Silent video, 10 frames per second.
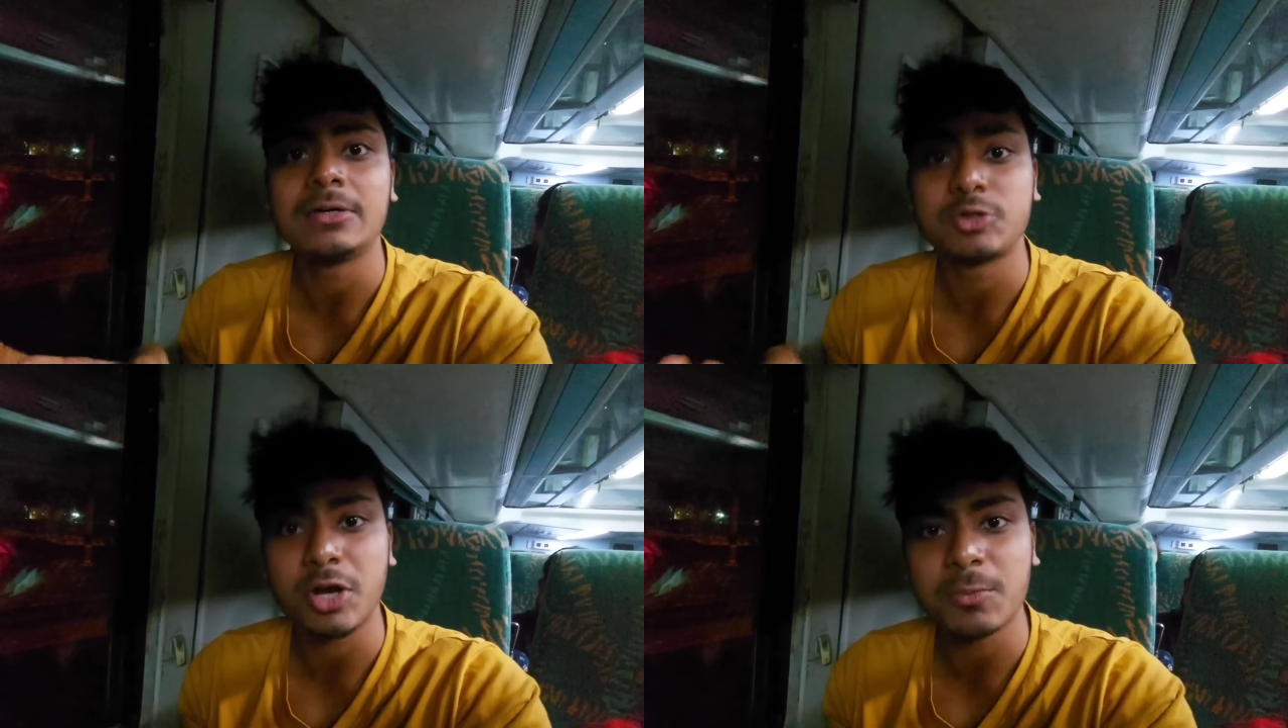
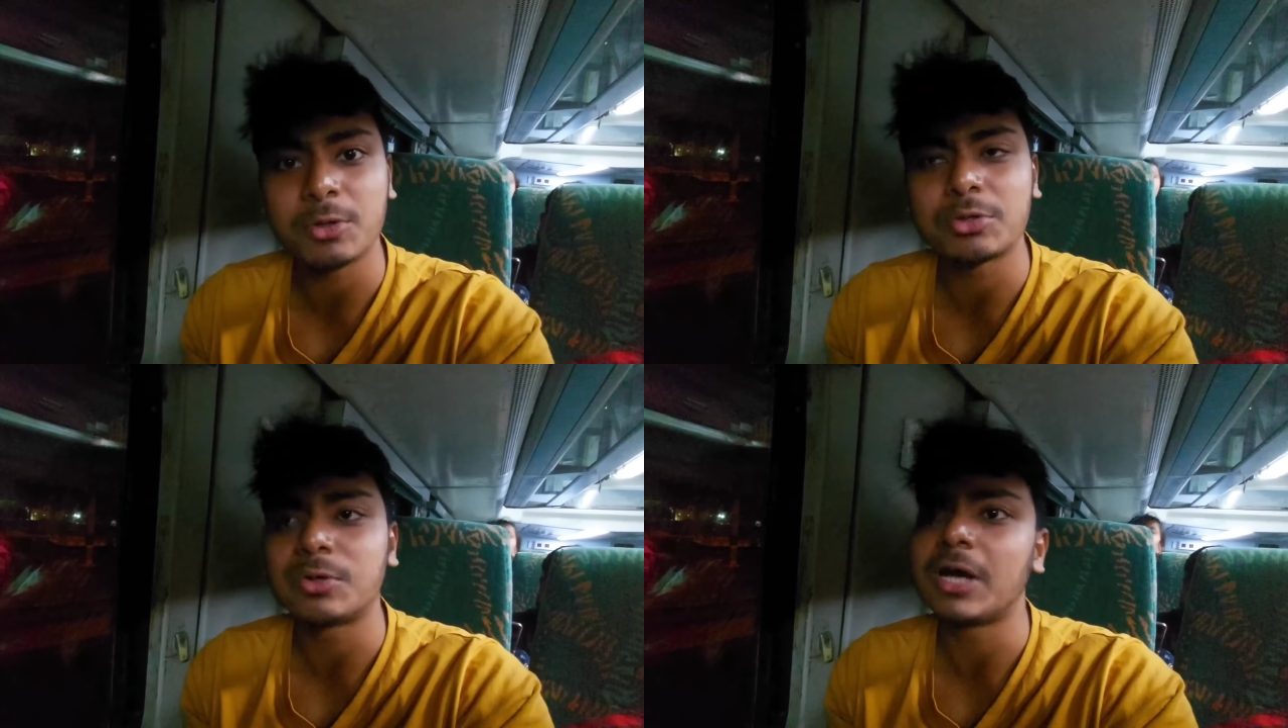জলের
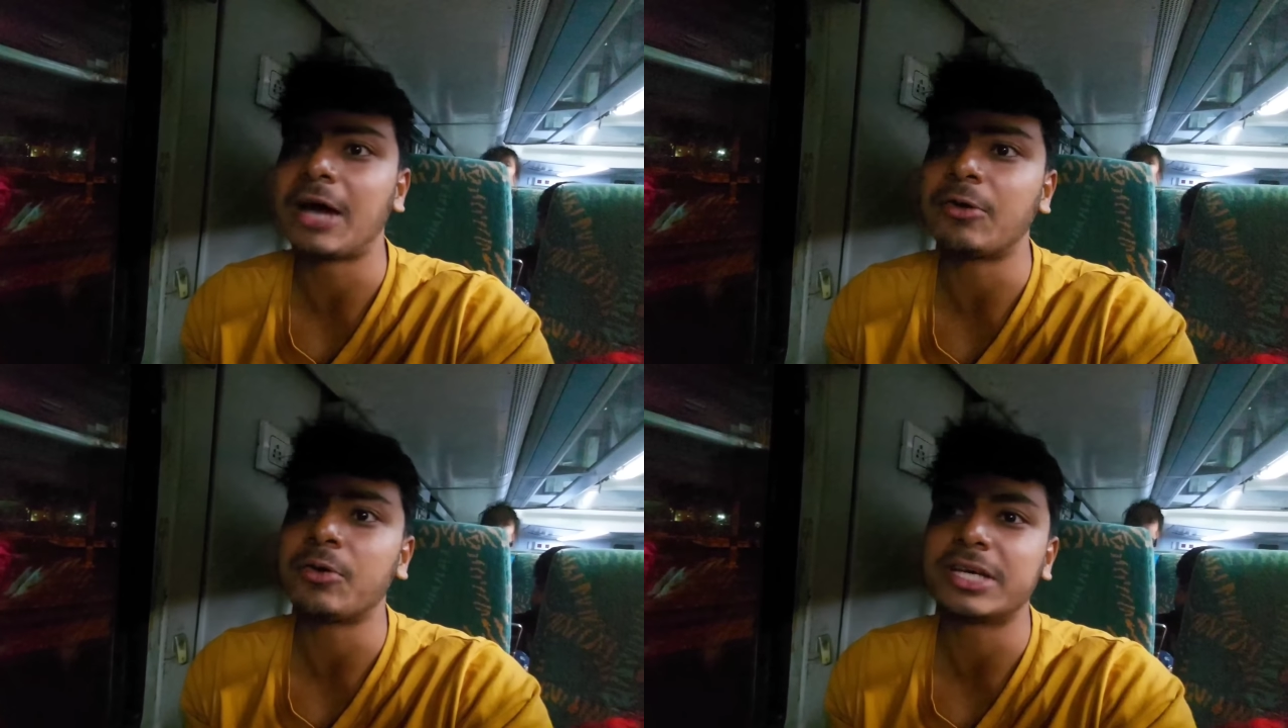বোতল
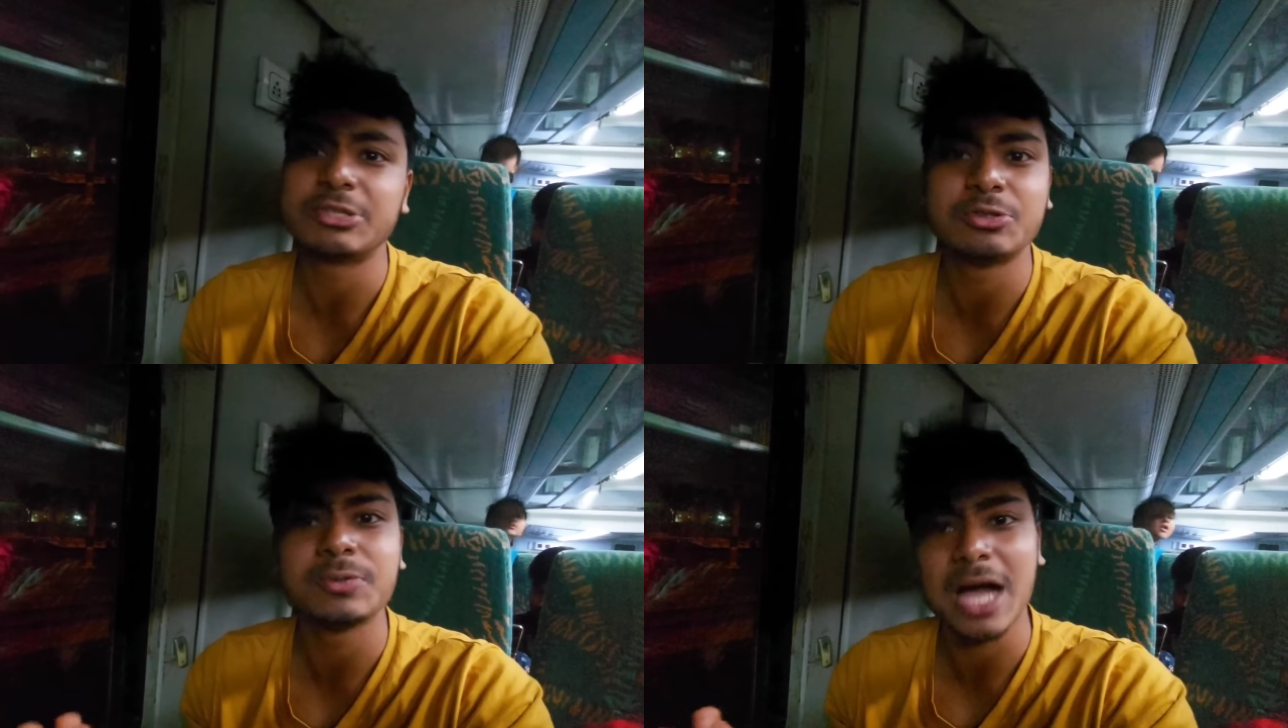আরও
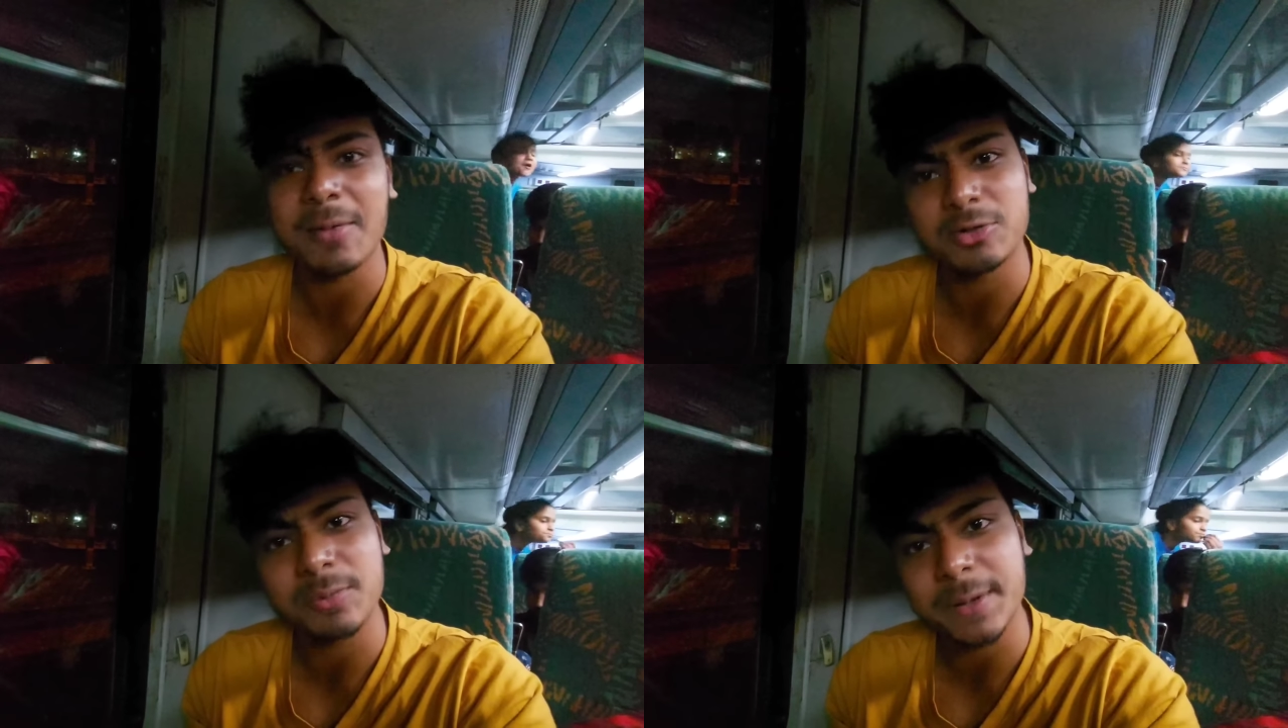কিছু
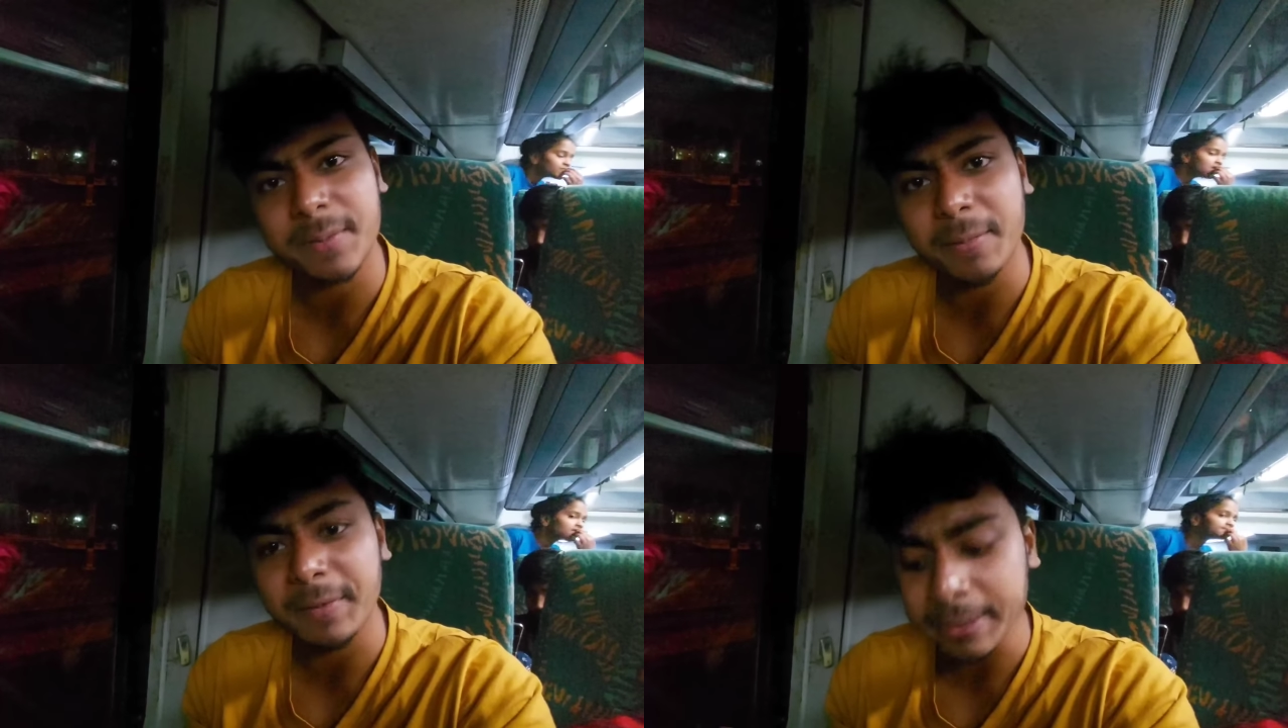খাবার তোমরা
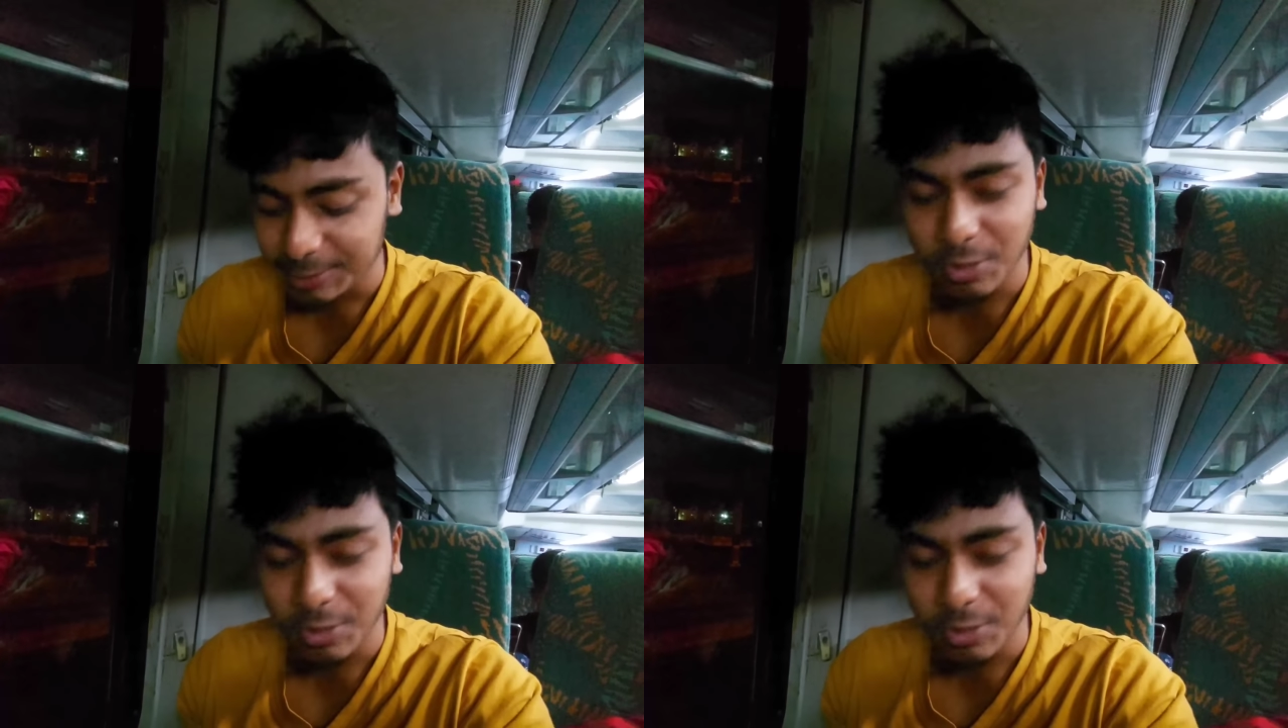পাবে